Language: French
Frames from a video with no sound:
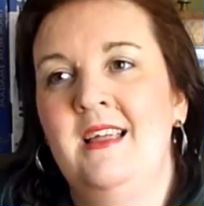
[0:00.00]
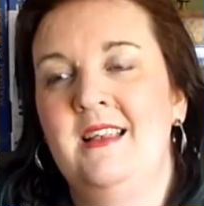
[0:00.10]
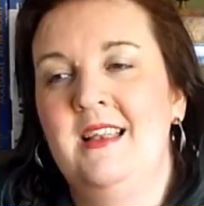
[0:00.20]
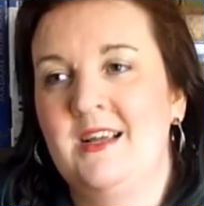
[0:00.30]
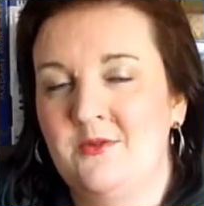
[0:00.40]

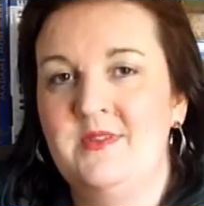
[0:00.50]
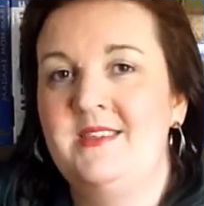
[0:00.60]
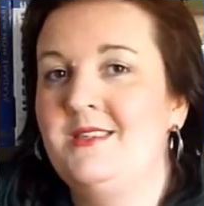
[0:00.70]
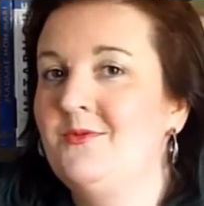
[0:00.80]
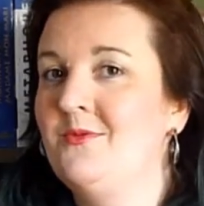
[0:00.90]
la
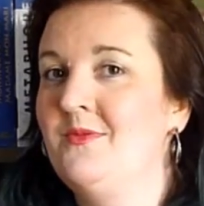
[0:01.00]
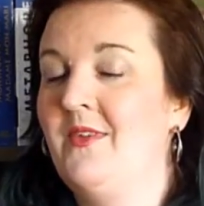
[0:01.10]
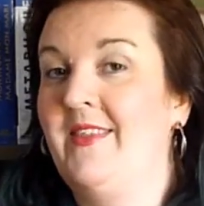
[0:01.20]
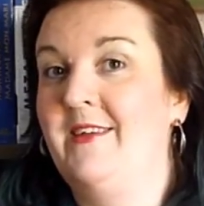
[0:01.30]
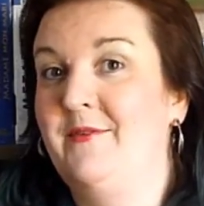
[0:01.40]
condition
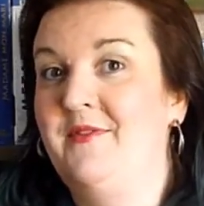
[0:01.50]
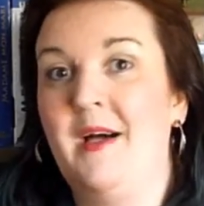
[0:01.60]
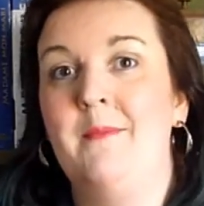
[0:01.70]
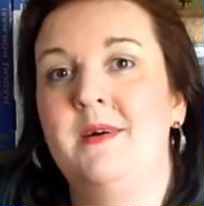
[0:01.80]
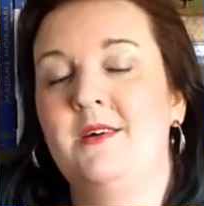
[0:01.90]
des
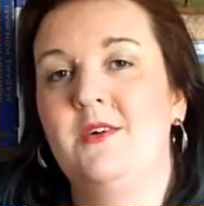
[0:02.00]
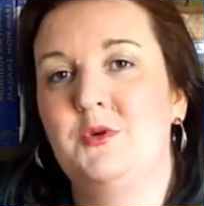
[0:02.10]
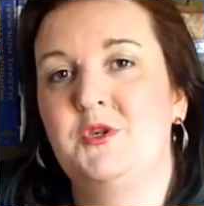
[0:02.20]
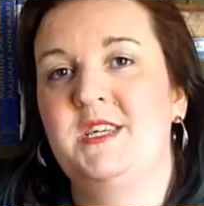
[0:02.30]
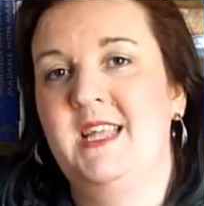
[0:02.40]
femmes
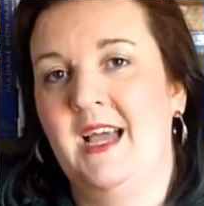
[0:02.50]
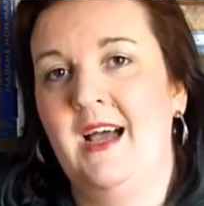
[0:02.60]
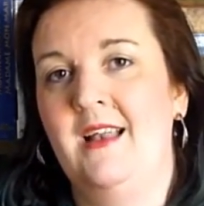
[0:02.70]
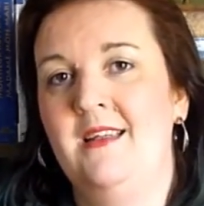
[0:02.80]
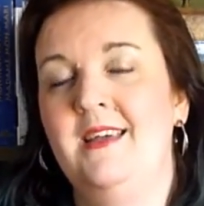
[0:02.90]
en
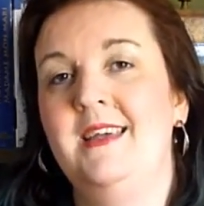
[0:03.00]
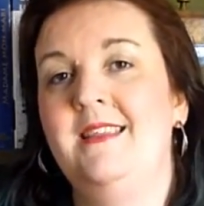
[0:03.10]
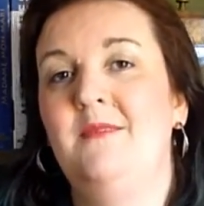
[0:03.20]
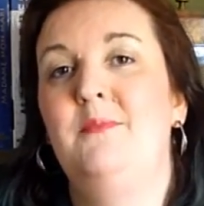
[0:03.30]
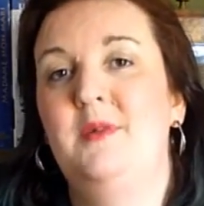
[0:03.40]
général et
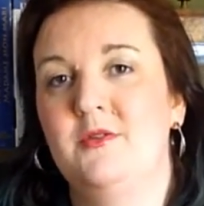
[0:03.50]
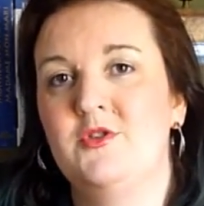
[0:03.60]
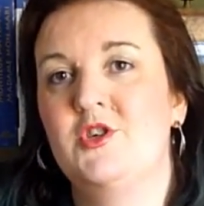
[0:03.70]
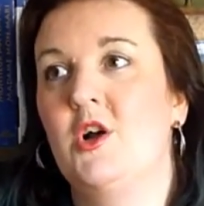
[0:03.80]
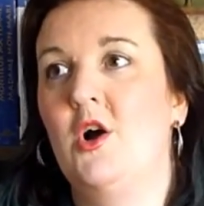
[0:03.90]
des
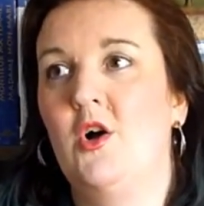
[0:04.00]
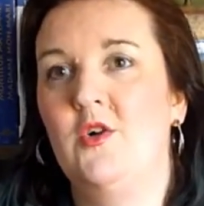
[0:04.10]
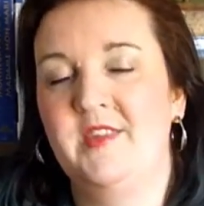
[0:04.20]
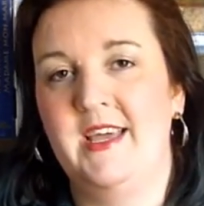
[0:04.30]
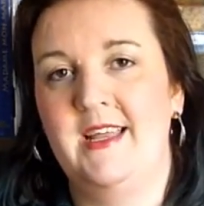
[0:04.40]
blanches
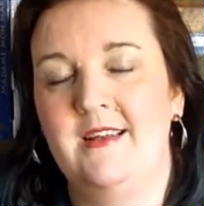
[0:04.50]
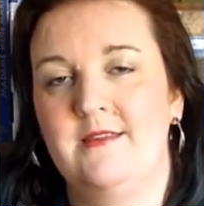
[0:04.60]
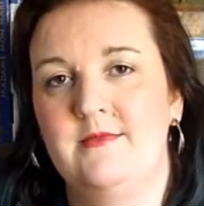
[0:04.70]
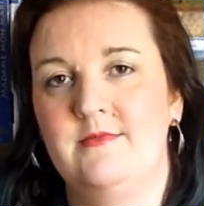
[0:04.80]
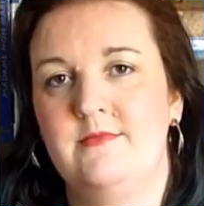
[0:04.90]
entre elles.
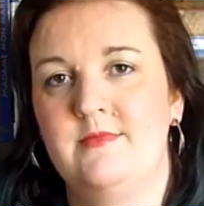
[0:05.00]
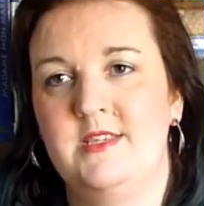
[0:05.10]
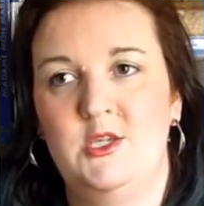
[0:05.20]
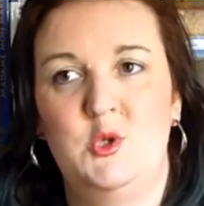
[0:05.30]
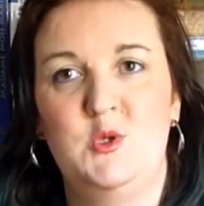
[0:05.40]

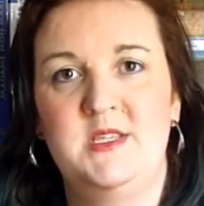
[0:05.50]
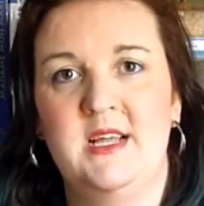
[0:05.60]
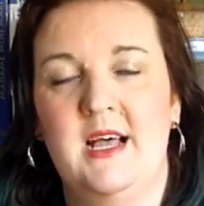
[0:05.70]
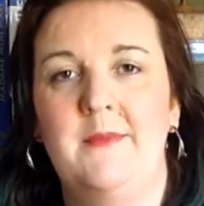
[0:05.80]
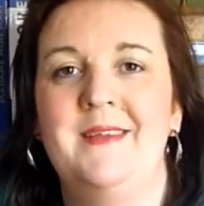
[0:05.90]
C'est juste
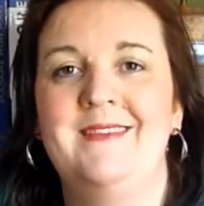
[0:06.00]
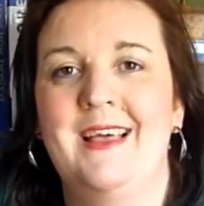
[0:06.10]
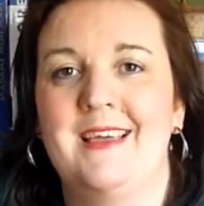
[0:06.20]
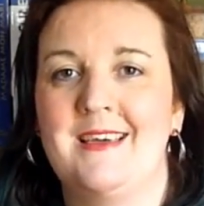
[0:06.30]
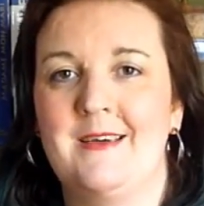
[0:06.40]
un
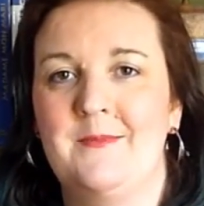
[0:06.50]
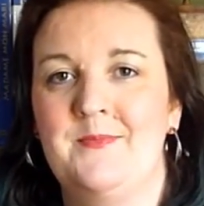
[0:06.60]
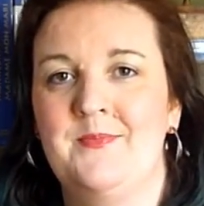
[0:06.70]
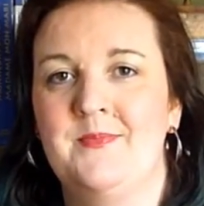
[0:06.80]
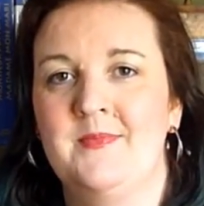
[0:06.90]
massacre.
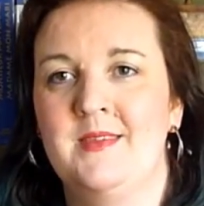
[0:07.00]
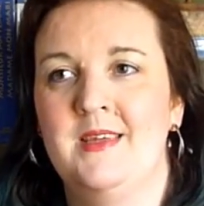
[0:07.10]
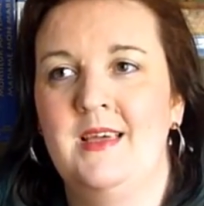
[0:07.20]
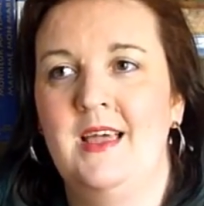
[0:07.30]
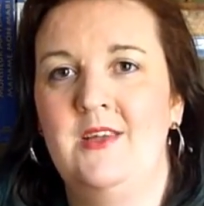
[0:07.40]

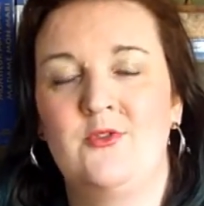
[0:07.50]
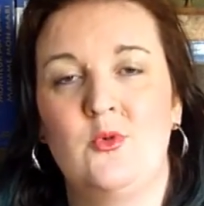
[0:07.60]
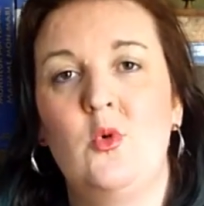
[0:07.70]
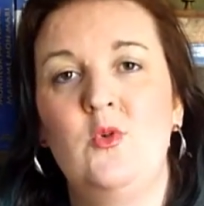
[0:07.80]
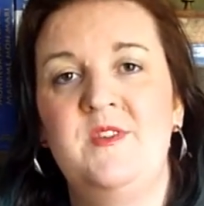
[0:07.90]
Elles
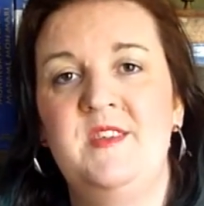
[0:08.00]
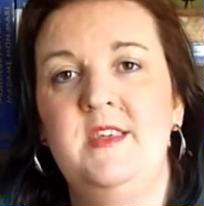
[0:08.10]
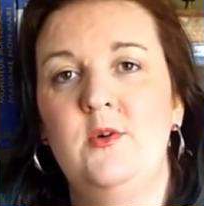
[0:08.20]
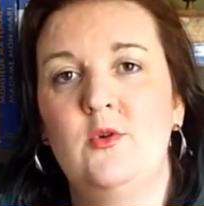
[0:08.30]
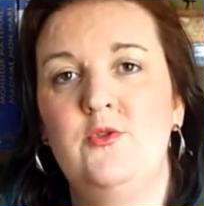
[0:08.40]
sont
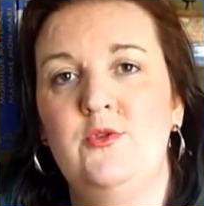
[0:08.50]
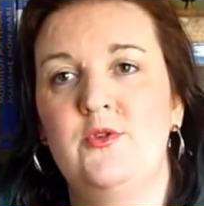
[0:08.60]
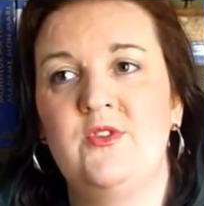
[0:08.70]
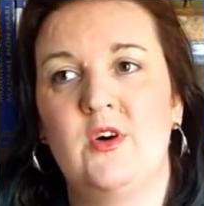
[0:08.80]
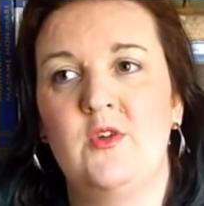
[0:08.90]
aussi
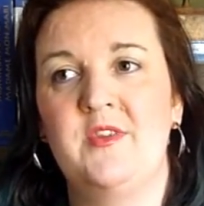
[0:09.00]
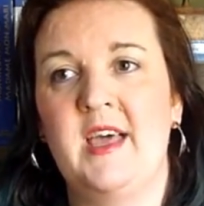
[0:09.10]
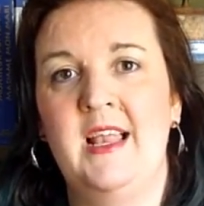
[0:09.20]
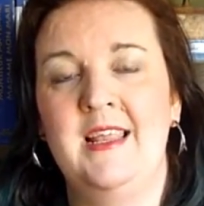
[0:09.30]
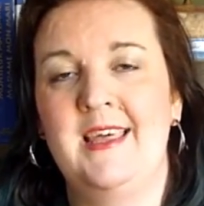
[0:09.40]
odieuses entre
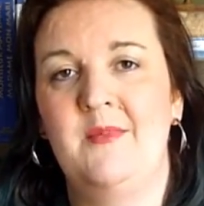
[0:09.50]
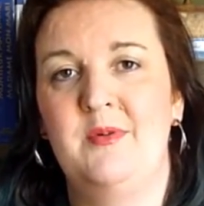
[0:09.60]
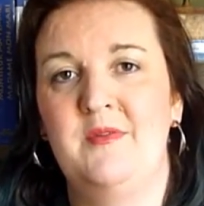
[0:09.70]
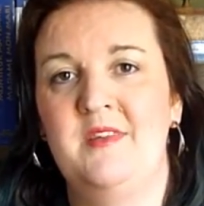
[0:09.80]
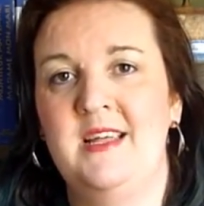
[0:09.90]
elles qu'elles
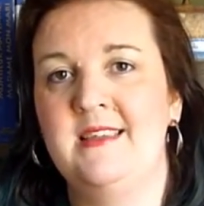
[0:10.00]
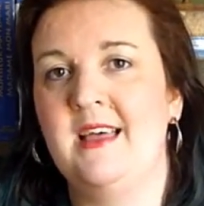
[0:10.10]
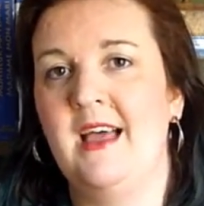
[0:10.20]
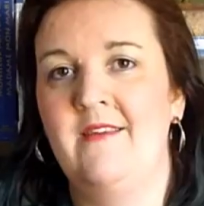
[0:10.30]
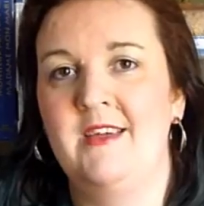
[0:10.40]
peuvent
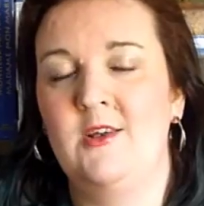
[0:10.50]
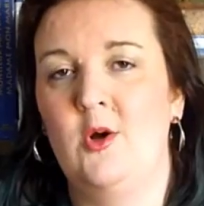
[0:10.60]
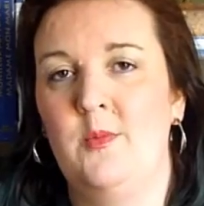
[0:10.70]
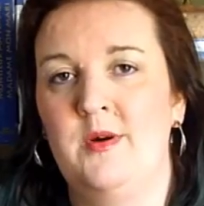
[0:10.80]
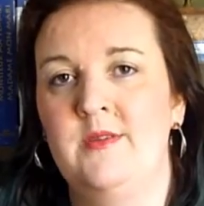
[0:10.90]
l'être avec
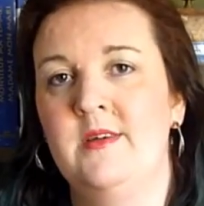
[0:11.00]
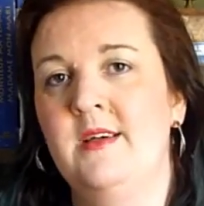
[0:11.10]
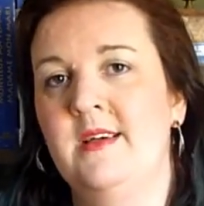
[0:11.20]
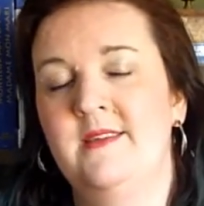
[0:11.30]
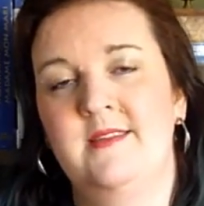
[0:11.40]
leurs bonnes.
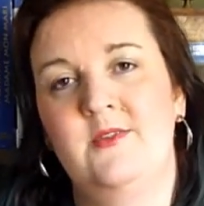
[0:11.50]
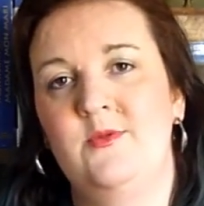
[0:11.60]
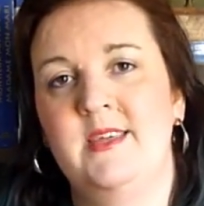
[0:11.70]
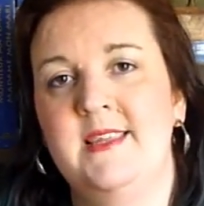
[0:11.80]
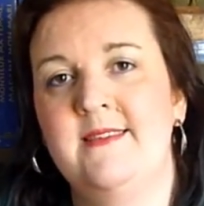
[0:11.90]
C'est
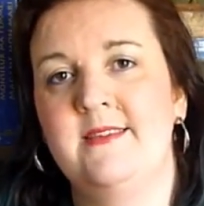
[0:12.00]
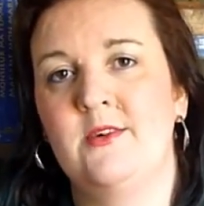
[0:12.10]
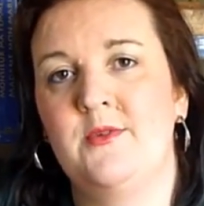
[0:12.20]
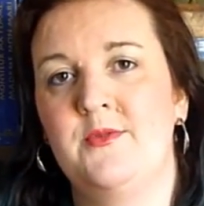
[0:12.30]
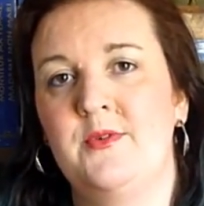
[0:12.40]
une
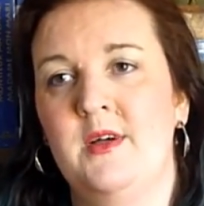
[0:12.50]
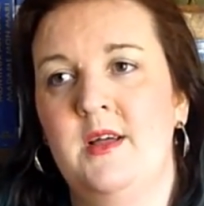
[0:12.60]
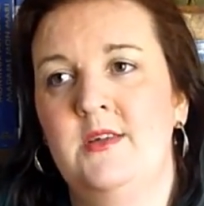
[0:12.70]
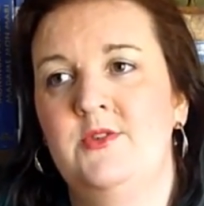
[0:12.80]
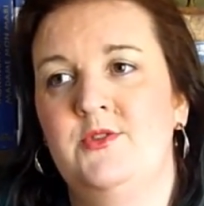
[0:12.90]
catastrophe.
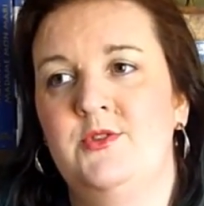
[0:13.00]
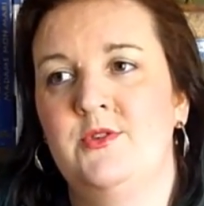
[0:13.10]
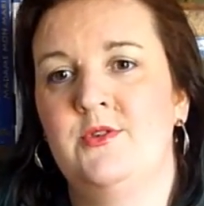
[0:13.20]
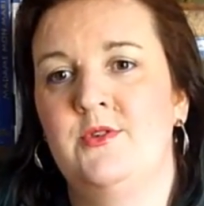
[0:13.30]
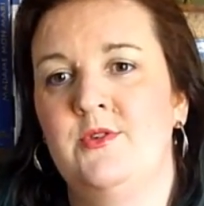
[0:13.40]

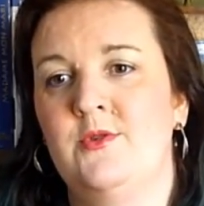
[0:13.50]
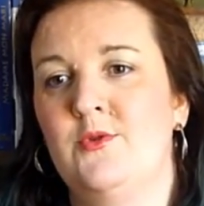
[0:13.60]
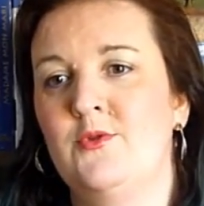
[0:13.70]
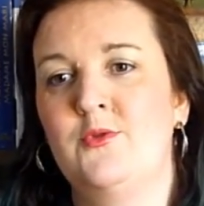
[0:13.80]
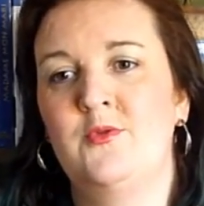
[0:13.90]
on
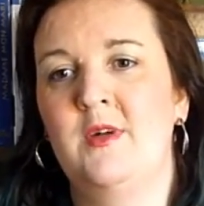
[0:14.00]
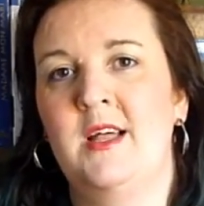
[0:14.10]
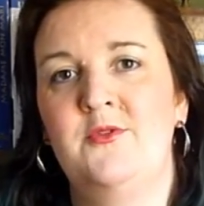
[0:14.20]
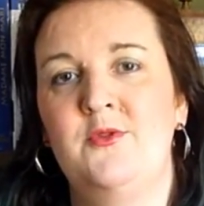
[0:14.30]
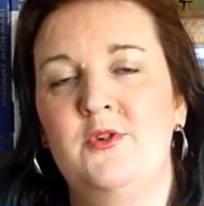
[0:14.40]
retrouve
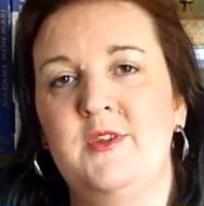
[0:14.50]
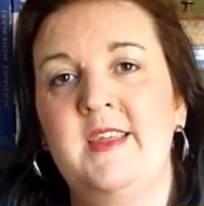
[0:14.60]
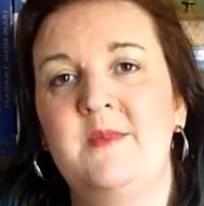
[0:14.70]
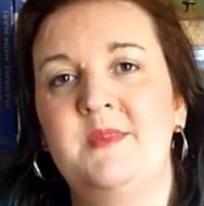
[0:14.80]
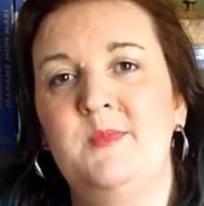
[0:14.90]
tout le
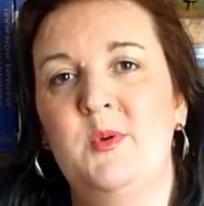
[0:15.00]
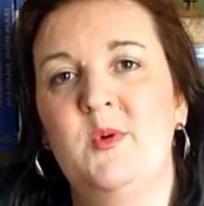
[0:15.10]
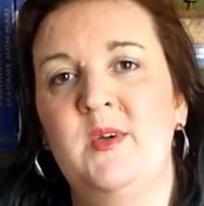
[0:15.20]
côté un petit peu